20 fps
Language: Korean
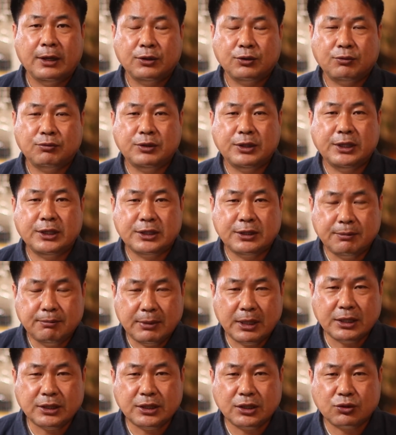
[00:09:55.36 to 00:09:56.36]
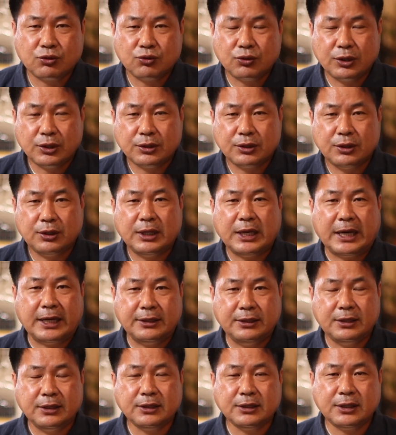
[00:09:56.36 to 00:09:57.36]
좀 전에 선방식 중에서
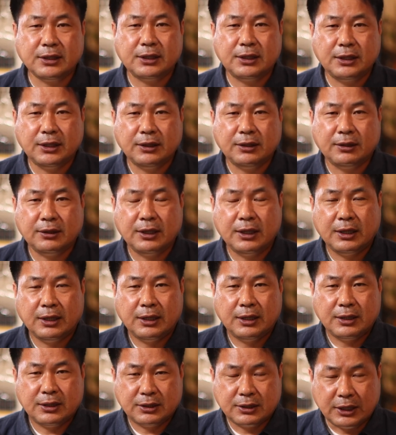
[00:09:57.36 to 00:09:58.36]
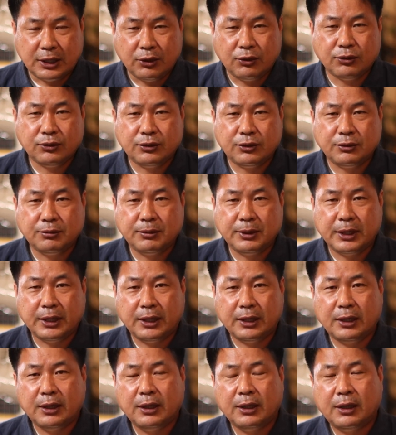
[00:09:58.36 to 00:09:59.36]
안정적인 자이로
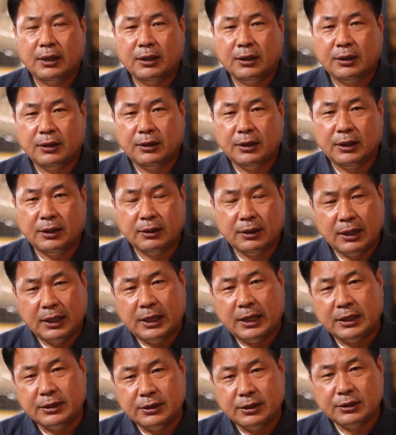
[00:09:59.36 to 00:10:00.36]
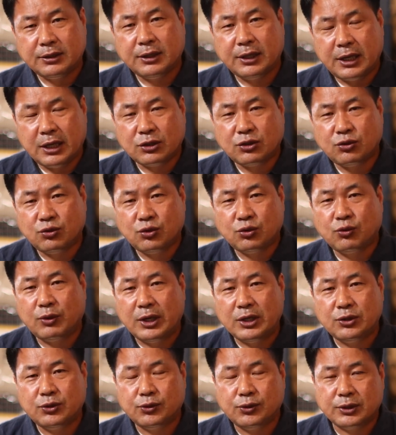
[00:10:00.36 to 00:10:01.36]
드롭이나 이러한 안정적인 X축,
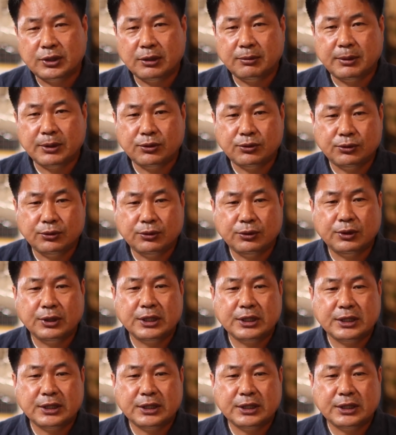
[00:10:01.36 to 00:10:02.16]
Y축을 잡아주는